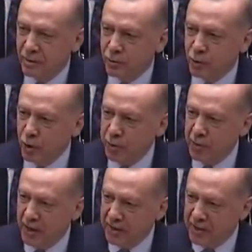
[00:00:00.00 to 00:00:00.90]
Türk
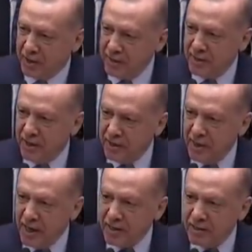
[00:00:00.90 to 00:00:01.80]
milleti
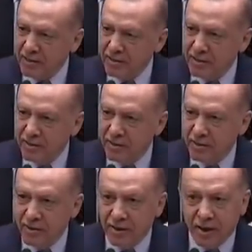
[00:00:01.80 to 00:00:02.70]
kazanacak
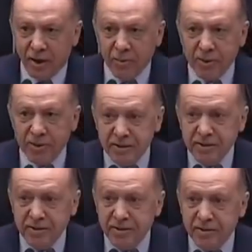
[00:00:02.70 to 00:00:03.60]
ama
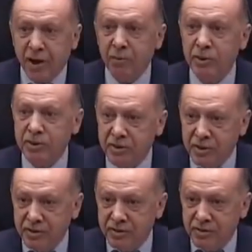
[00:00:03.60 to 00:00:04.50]
siz
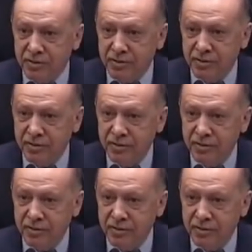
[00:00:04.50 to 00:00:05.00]
kaybedeceksiniz.